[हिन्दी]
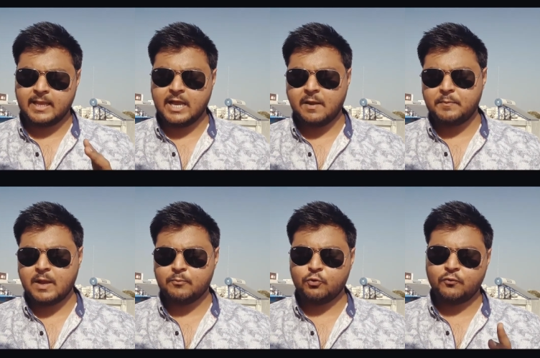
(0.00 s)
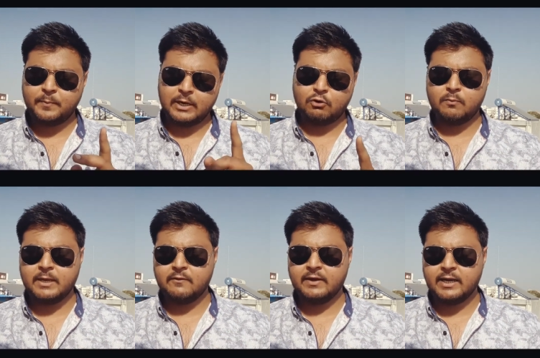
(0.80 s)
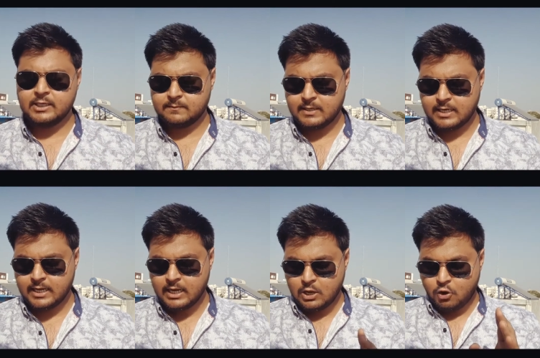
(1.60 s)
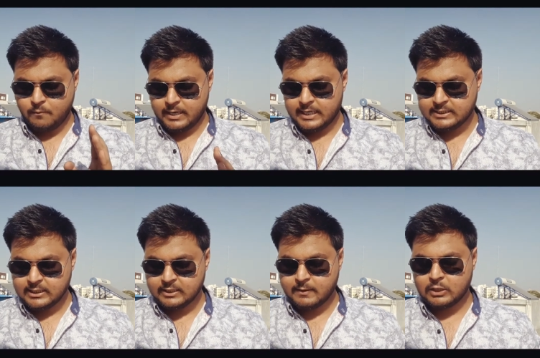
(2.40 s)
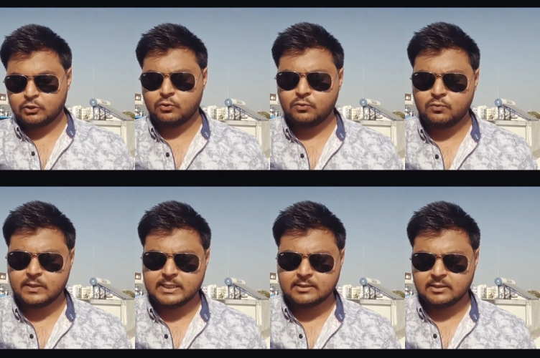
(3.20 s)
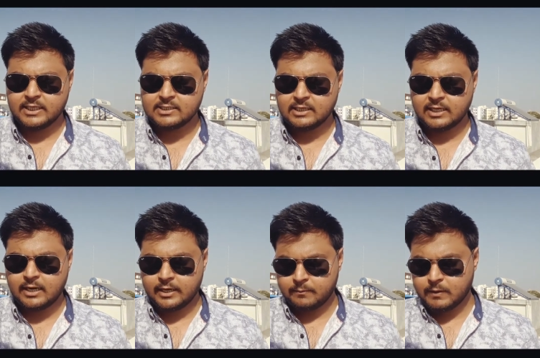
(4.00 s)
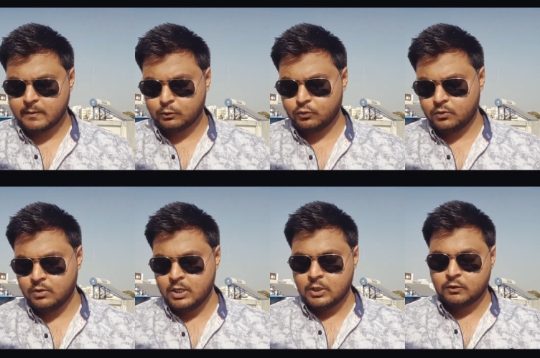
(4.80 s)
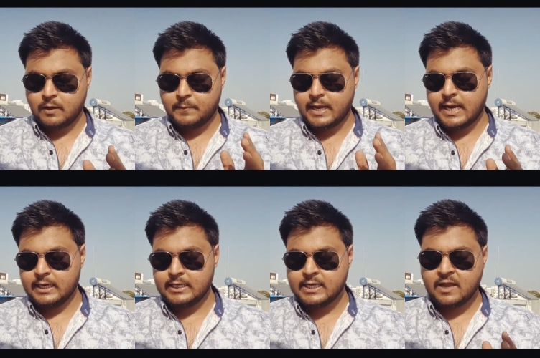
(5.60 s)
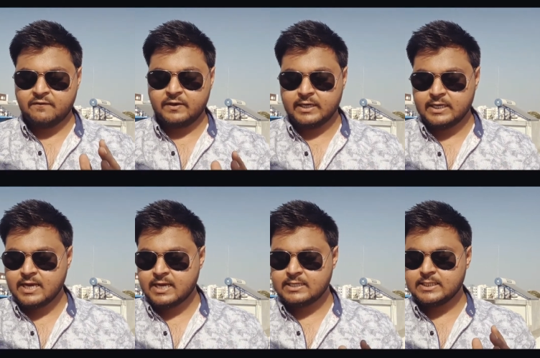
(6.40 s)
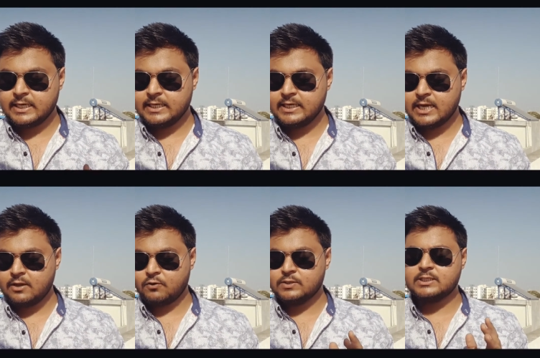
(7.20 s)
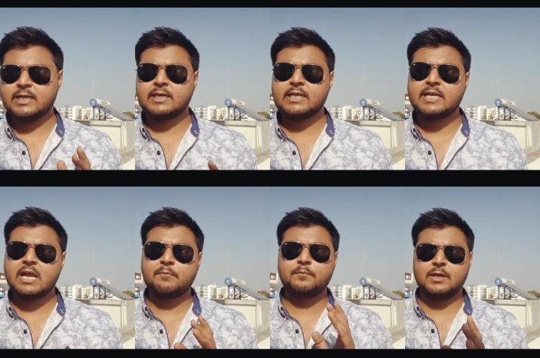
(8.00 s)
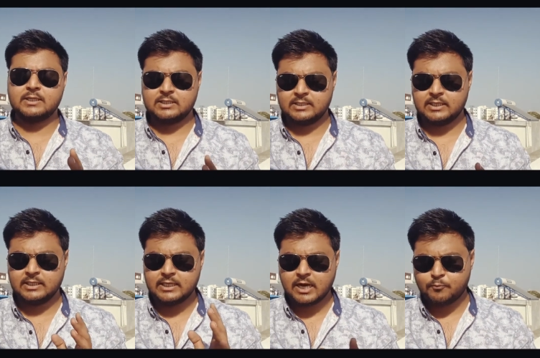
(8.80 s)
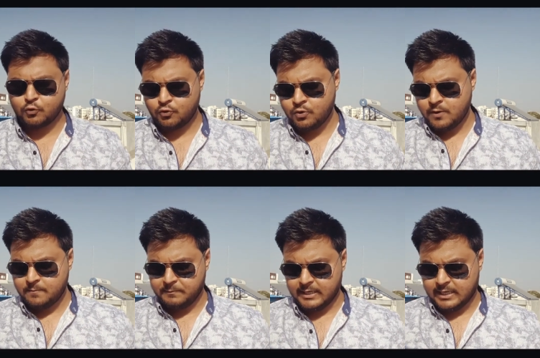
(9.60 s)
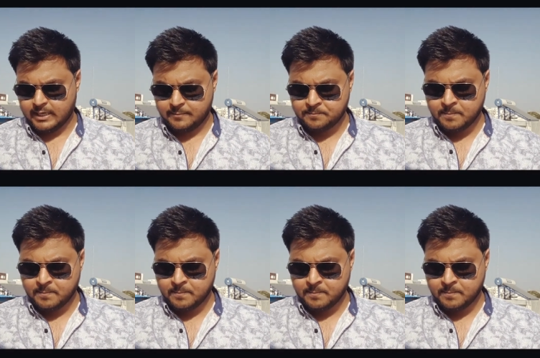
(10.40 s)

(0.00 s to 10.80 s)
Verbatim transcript: यहाँ पे आपको पेट्रोल में वेरिएंट्स मिलेंगे मैं डीजल की बात करूँ इस डीजल के लाइनअप की बात करूँ तो यहाँ पे एल डी आई वी डी आई जेड डी आई और जेड डी आई प्लस ये आपको मिलेगा